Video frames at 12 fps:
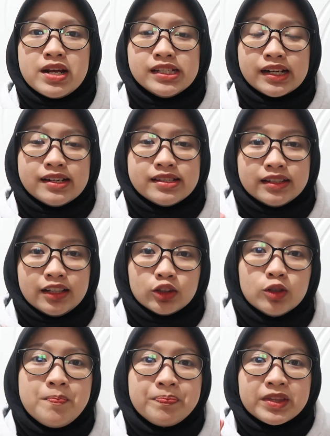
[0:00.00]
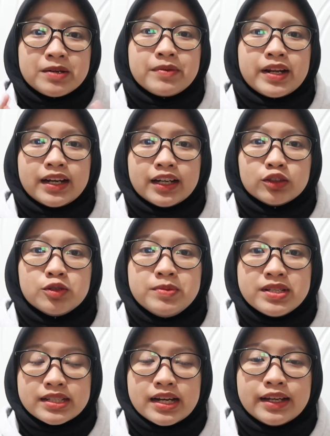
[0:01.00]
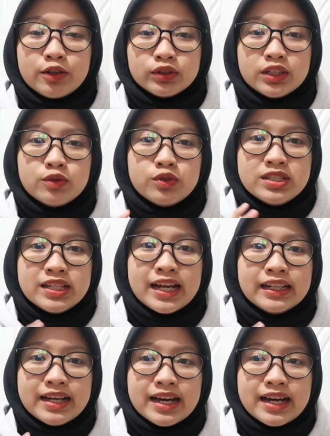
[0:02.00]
belajar di sini itu mereka tuh bisa ngikutin ujian